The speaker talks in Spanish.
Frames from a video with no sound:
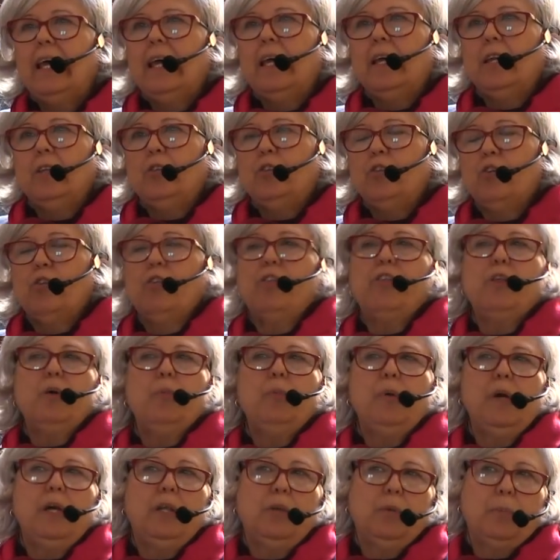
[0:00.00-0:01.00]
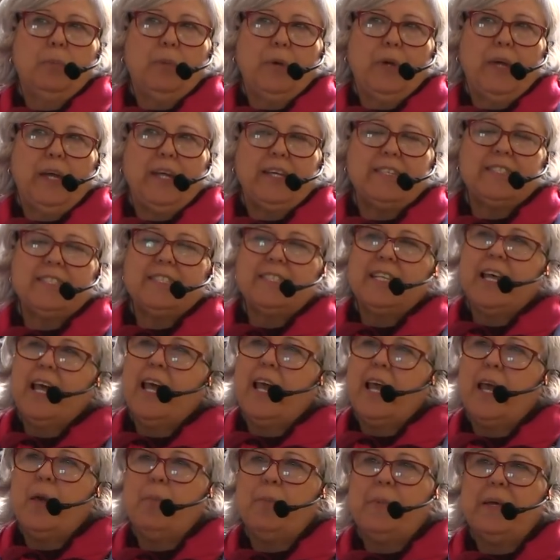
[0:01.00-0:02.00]
Entonces, bueno, pues
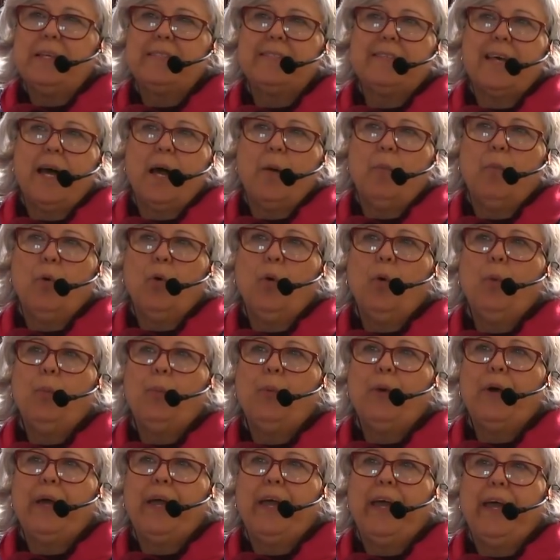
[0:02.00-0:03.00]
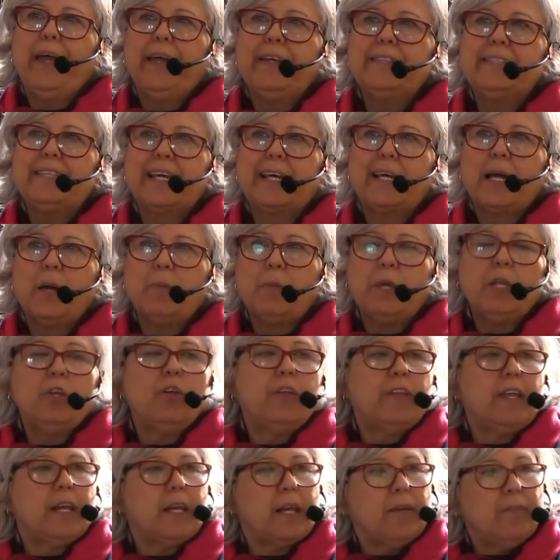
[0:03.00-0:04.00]
empezamos pues ese
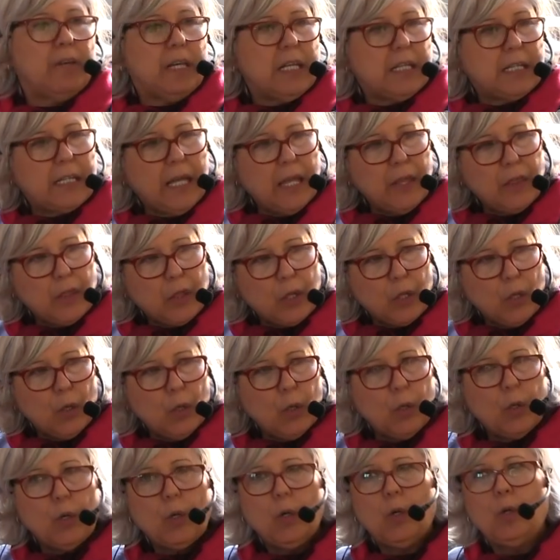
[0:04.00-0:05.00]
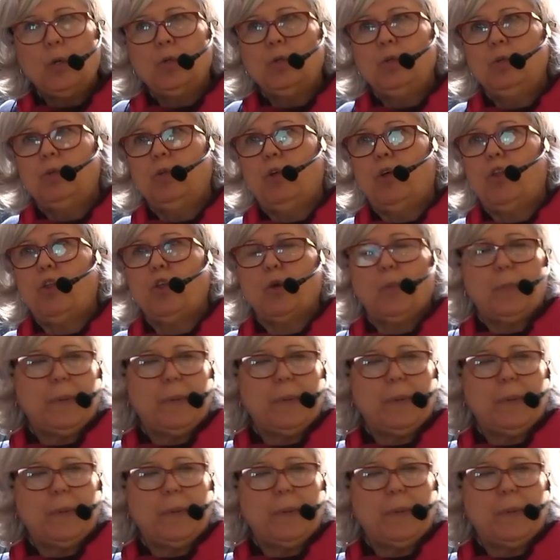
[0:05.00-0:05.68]
camino de rehabilitación, 12